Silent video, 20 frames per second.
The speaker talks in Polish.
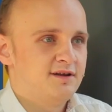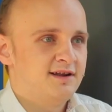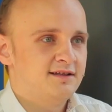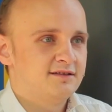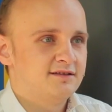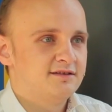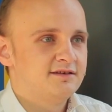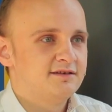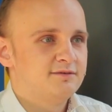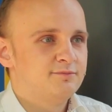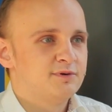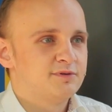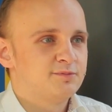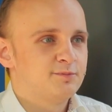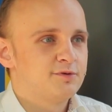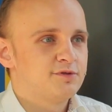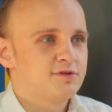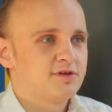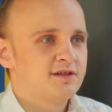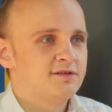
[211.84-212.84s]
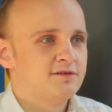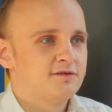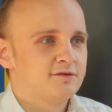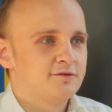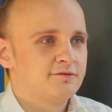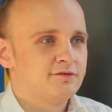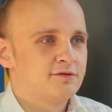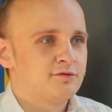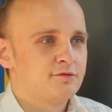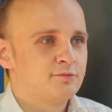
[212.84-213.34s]
Zelandii bezpośrednio,
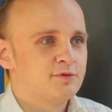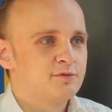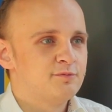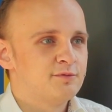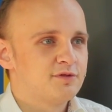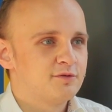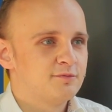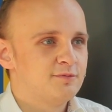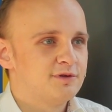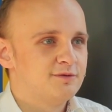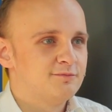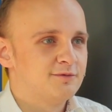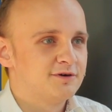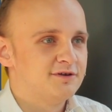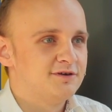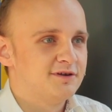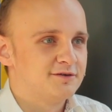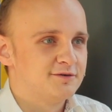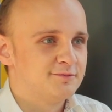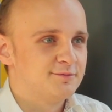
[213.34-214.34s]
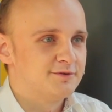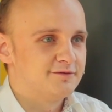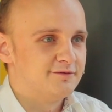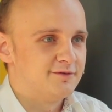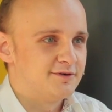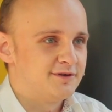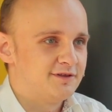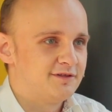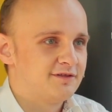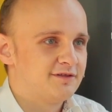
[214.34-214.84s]
to w życiu byśmy sobie nie mogli na to
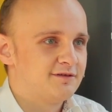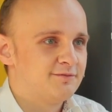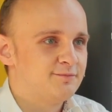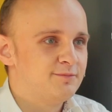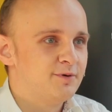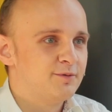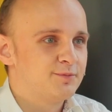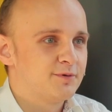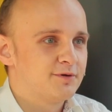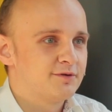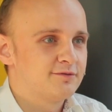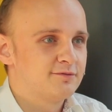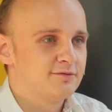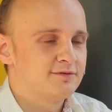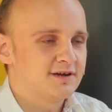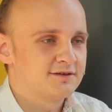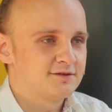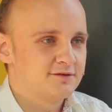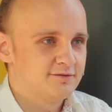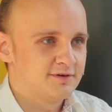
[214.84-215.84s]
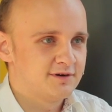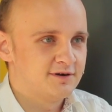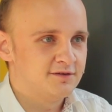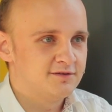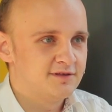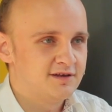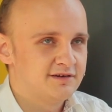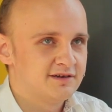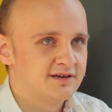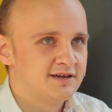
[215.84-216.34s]
pozwolić. Po to prostu by... tak to
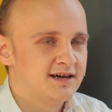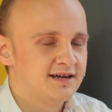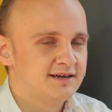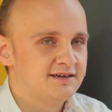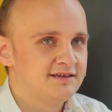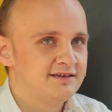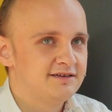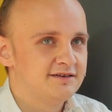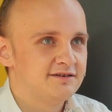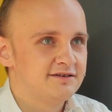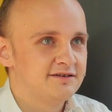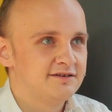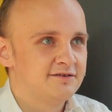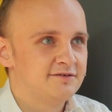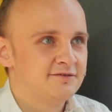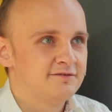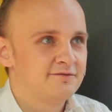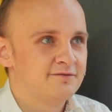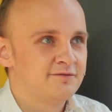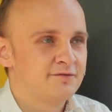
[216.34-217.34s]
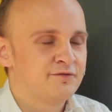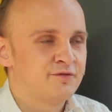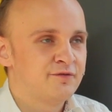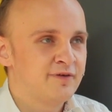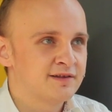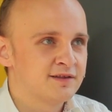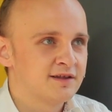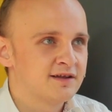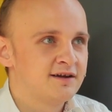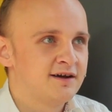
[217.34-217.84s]
wygląda, że grali e, w
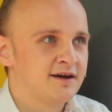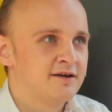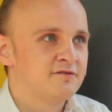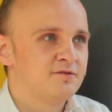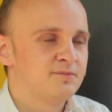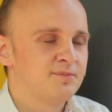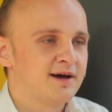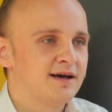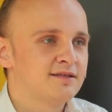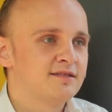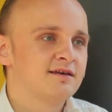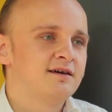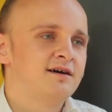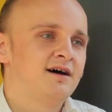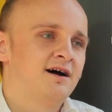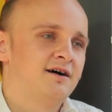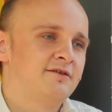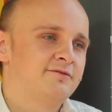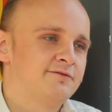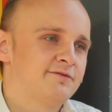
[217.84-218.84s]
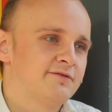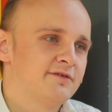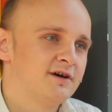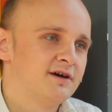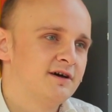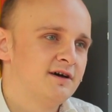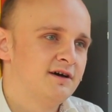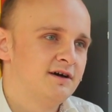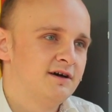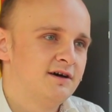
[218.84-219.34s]
czwartek grają w Pradze, a w
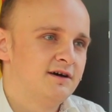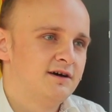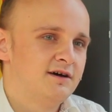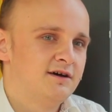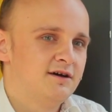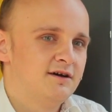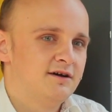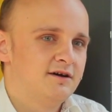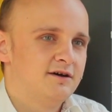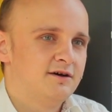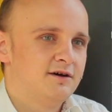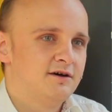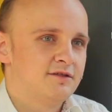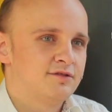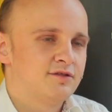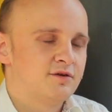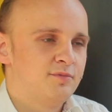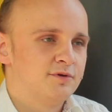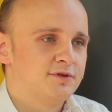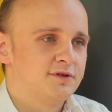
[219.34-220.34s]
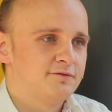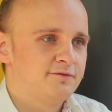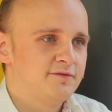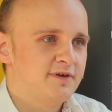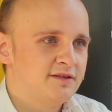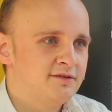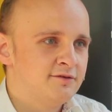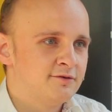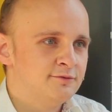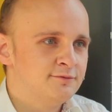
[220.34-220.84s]
e, sobotę w
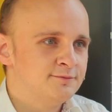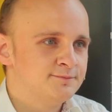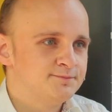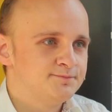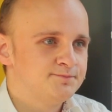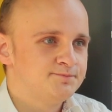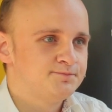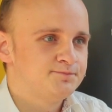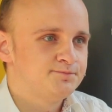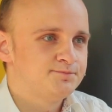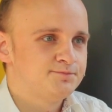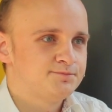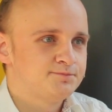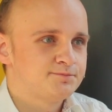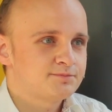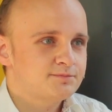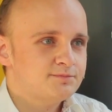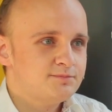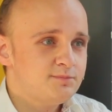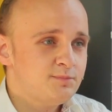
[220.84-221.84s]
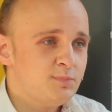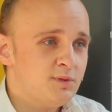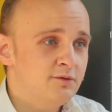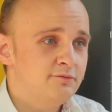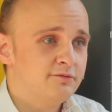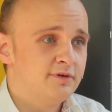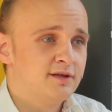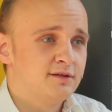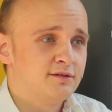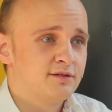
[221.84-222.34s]
Wiedniu,
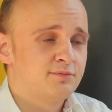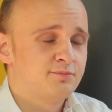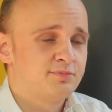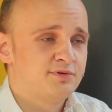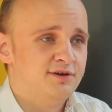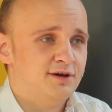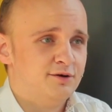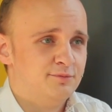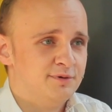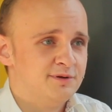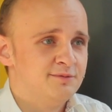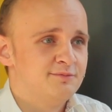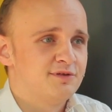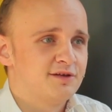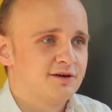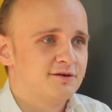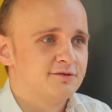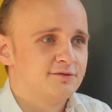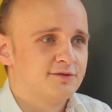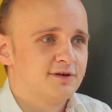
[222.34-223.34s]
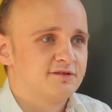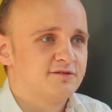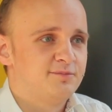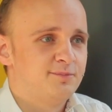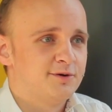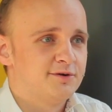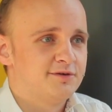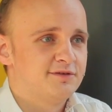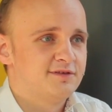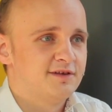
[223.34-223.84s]
więc przydałby im się koncert w
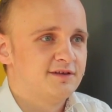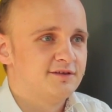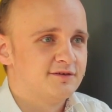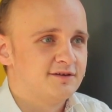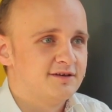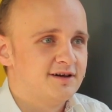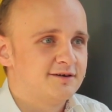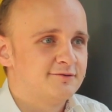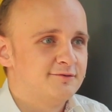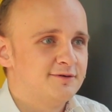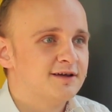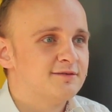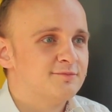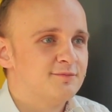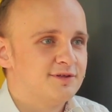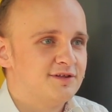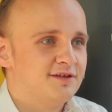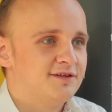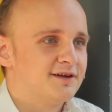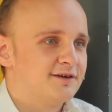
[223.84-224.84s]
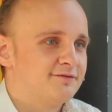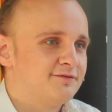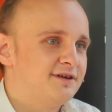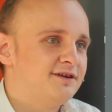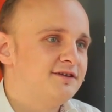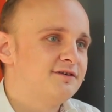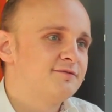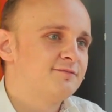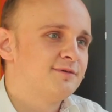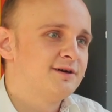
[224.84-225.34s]
Polsce, no i akurat my się
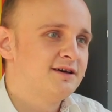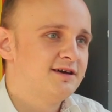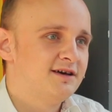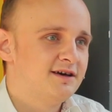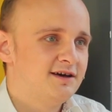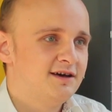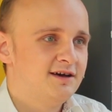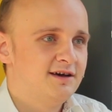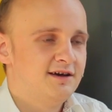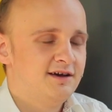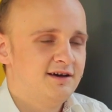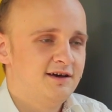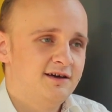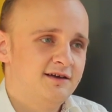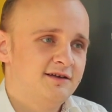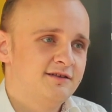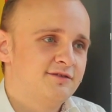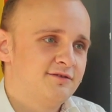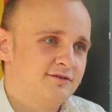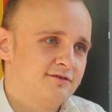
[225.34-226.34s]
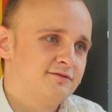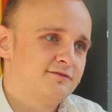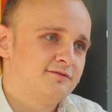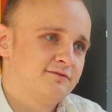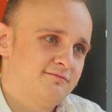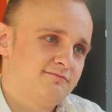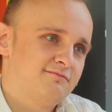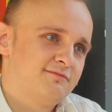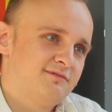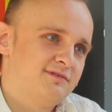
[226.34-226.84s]
trafiliśmy, co
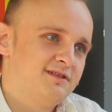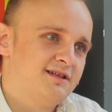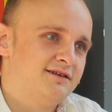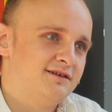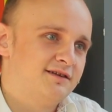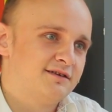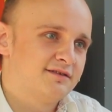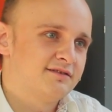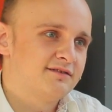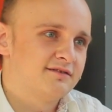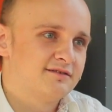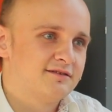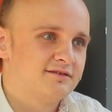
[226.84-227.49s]
dla nas...